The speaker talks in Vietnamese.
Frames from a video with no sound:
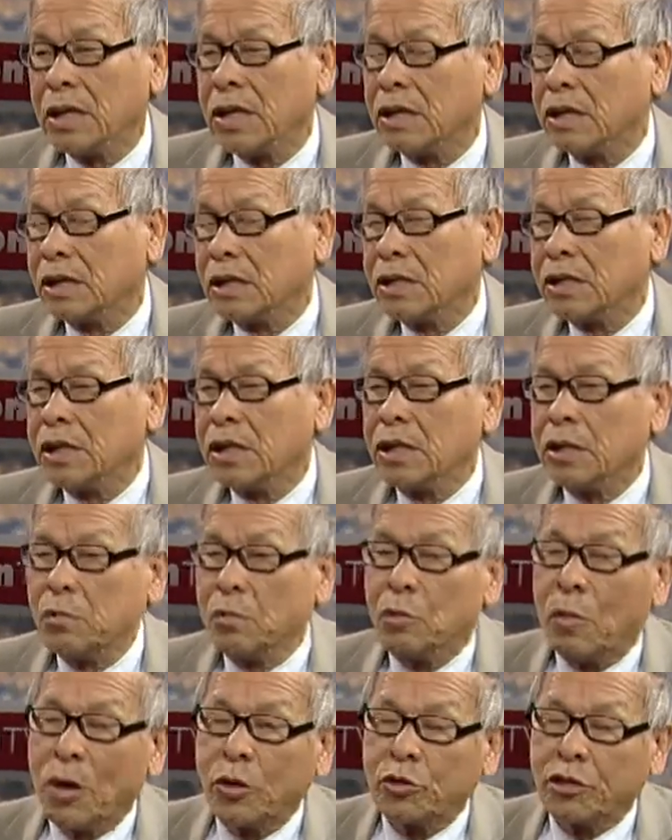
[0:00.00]
thì từ thời
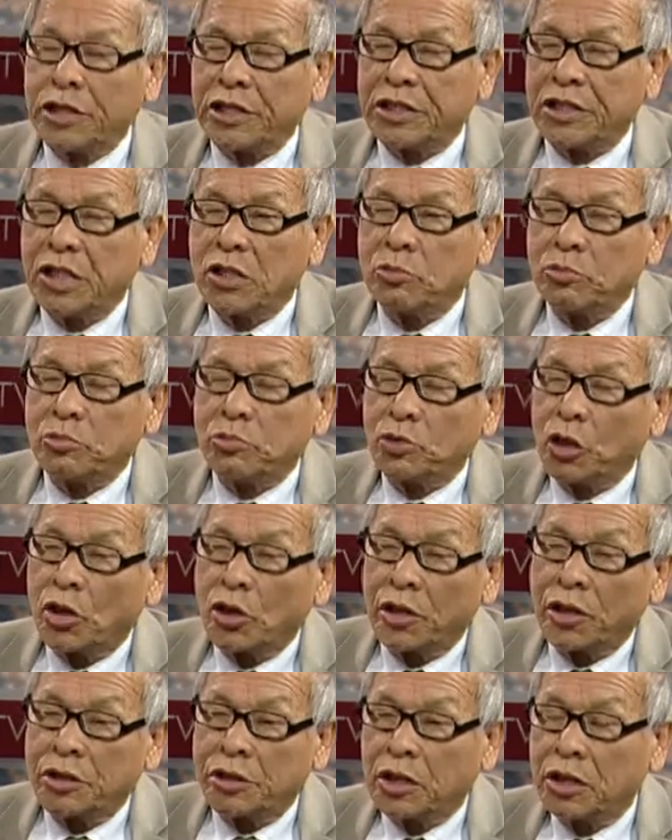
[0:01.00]
Mao Trạch Đông cho
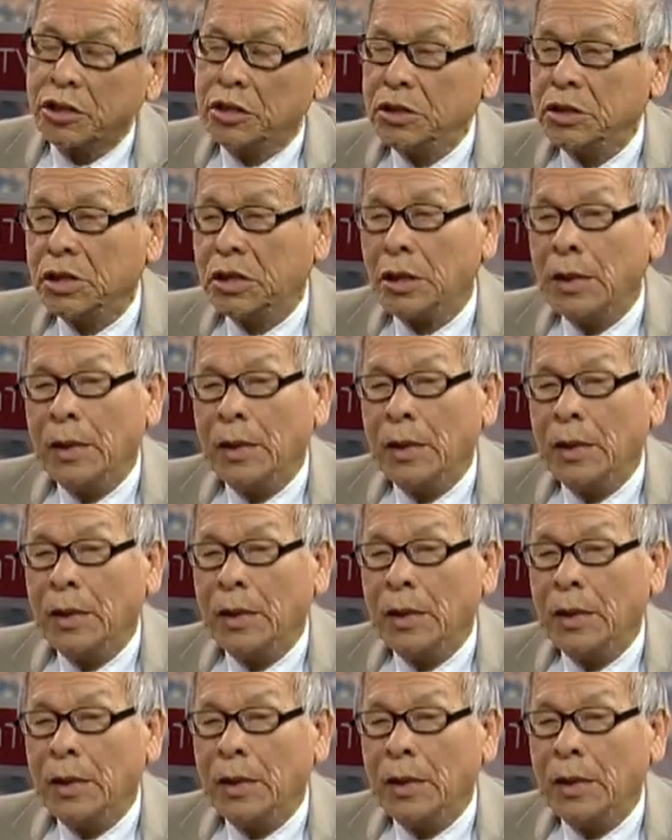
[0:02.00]
tới tới